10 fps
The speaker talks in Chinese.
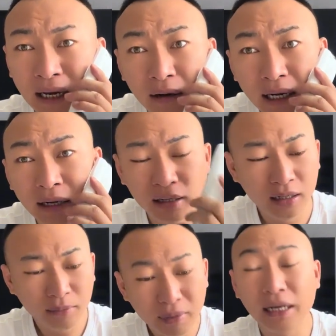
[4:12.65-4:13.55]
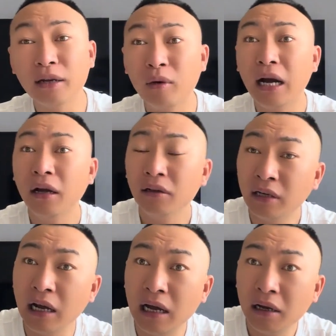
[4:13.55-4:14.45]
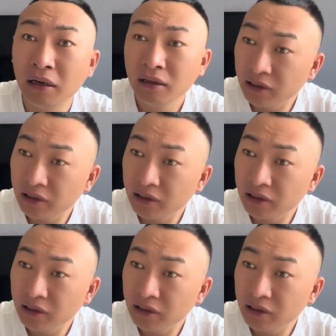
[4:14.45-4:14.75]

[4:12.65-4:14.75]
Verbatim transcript: 好嘞，八大一挂，成啊。